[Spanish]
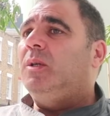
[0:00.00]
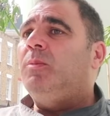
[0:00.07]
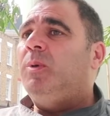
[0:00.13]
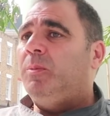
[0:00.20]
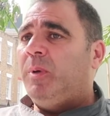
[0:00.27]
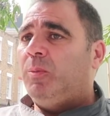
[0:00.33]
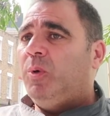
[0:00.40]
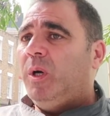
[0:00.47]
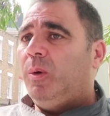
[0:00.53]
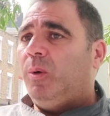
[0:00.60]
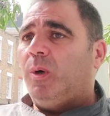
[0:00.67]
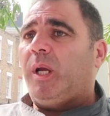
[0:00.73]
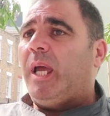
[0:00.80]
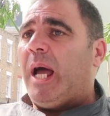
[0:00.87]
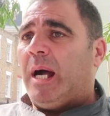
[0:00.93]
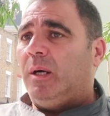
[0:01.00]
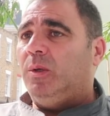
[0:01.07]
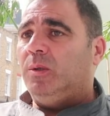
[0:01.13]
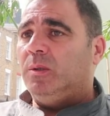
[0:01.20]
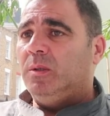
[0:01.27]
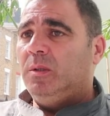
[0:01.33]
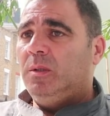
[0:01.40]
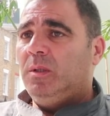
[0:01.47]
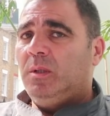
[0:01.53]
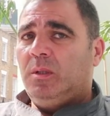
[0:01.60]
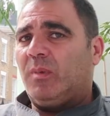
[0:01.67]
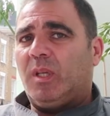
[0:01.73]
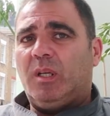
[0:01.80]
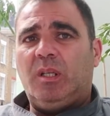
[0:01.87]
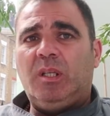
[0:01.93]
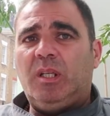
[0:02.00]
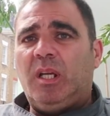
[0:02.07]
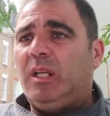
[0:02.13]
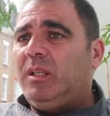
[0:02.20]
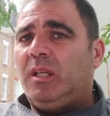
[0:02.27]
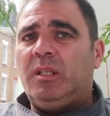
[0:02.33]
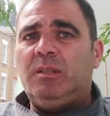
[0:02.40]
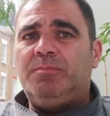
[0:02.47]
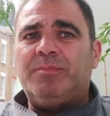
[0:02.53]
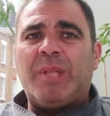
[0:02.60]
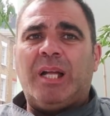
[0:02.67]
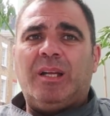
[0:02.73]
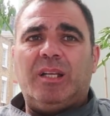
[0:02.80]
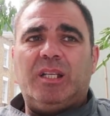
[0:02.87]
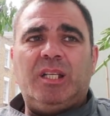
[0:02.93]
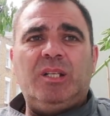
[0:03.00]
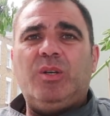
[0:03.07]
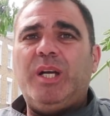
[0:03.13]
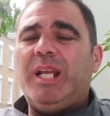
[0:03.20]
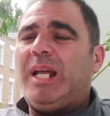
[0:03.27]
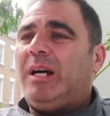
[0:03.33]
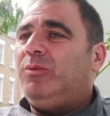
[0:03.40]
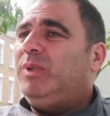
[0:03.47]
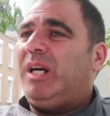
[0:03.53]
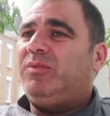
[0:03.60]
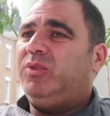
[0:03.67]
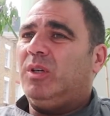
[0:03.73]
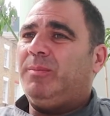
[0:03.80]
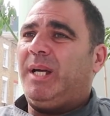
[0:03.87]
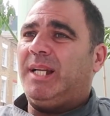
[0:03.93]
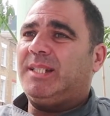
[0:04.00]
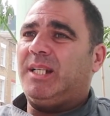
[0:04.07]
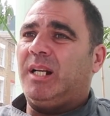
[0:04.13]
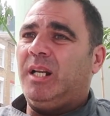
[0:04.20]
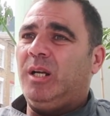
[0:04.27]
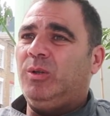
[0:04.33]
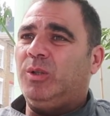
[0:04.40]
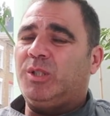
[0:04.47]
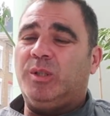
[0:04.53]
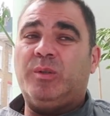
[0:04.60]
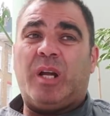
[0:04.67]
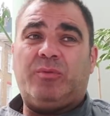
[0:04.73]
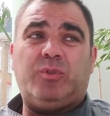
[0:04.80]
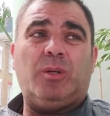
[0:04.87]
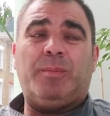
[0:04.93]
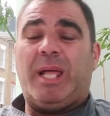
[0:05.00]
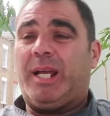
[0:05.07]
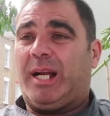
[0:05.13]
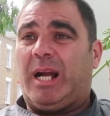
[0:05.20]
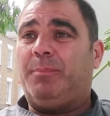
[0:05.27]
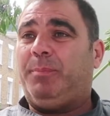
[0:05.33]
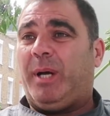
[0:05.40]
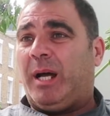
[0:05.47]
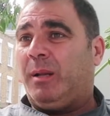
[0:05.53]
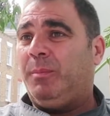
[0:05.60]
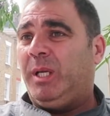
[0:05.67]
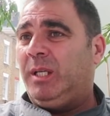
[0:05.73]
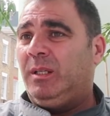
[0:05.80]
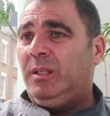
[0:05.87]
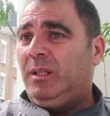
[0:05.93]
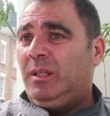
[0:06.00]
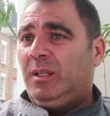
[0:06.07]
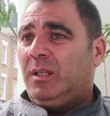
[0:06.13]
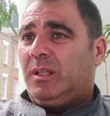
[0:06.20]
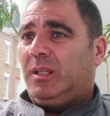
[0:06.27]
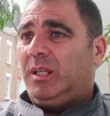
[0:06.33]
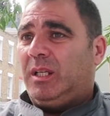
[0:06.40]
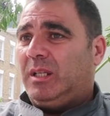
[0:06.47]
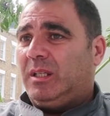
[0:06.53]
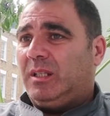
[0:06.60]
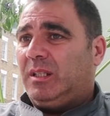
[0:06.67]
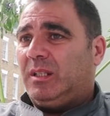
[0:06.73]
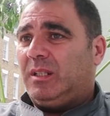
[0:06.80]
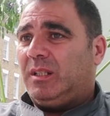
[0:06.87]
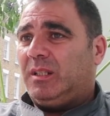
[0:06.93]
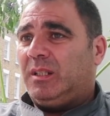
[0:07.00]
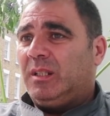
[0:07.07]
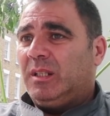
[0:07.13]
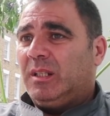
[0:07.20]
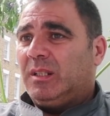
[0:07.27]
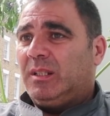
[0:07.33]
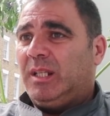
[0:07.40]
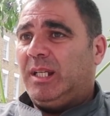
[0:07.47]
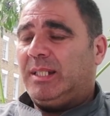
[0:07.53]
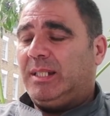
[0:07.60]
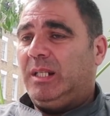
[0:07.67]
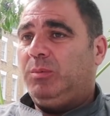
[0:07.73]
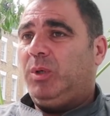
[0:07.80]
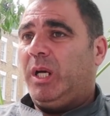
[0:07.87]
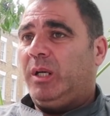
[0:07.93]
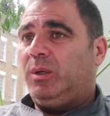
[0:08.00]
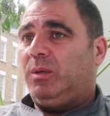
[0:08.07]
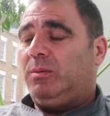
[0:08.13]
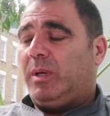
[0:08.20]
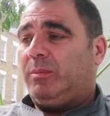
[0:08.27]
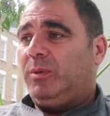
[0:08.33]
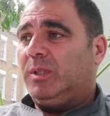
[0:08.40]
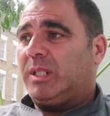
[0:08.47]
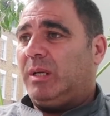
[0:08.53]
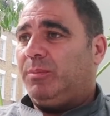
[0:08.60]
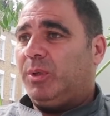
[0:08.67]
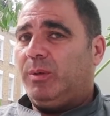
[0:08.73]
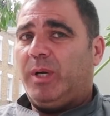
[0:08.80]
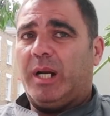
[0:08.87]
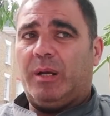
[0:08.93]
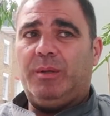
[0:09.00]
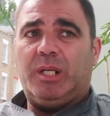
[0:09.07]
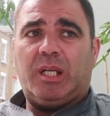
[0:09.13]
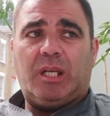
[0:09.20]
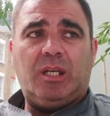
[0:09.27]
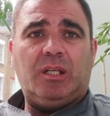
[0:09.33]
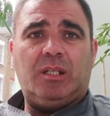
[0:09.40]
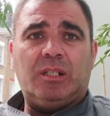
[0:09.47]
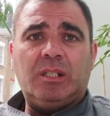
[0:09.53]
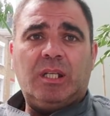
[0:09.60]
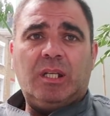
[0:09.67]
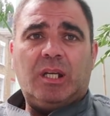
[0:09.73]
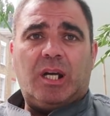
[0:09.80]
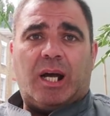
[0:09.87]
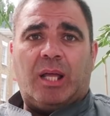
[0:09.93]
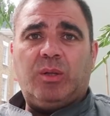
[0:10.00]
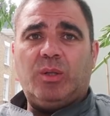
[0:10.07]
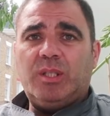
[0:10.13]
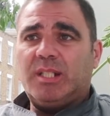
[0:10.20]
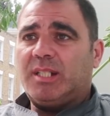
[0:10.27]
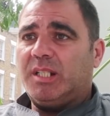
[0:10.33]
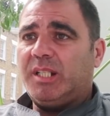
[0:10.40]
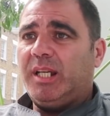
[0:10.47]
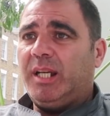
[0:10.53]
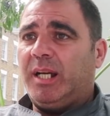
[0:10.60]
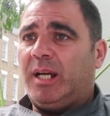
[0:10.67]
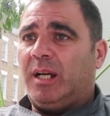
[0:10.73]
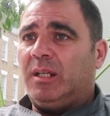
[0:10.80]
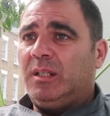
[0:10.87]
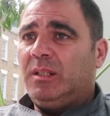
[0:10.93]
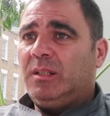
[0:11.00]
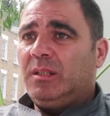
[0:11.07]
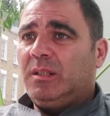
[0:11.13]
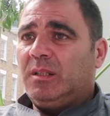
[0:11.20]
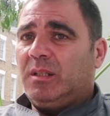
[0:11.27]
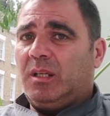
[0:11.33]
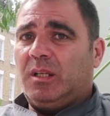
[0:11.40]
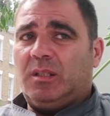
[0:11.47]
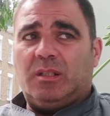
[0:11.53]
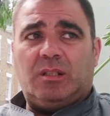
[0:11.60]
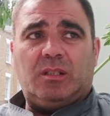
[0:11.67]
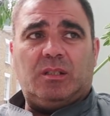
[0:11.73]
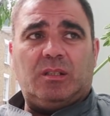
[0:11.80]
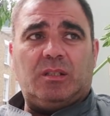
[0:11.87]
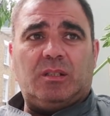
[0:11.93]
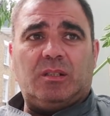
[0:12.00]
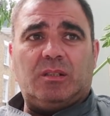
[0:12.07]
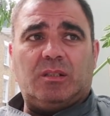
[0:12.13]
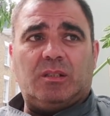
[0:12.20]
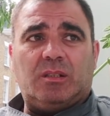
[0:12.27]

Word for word: cómo me muevo? ¿Qué hago? Y, y, no era una forma de hacer negocio, era una forma de escaparme de de decir, bueno, vamos a probar a ver qué, a dónde se llega. Eh,